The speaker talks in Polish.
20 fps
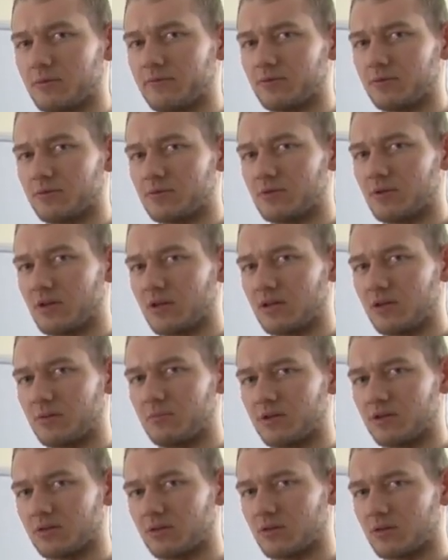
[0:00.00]
Wróć. Do jakiej
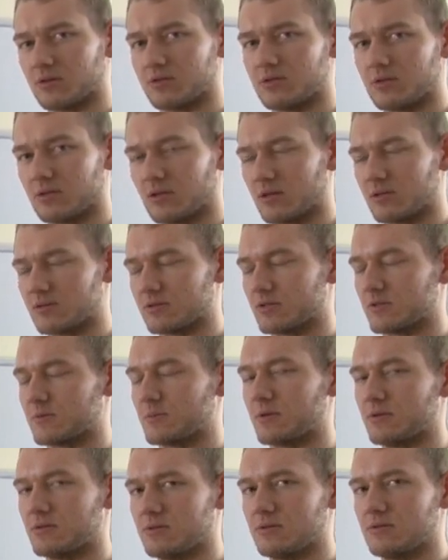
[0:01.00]
prędkości należy
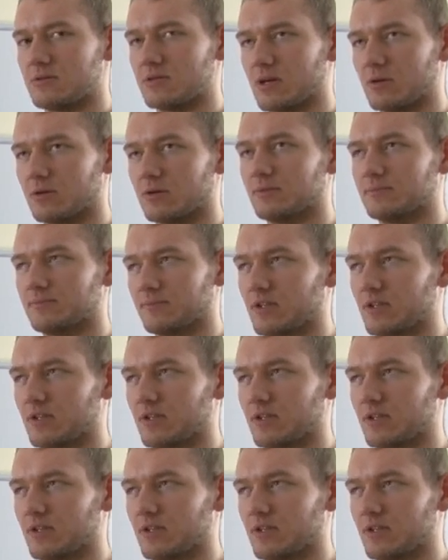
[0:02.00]
rozpędzić ciało?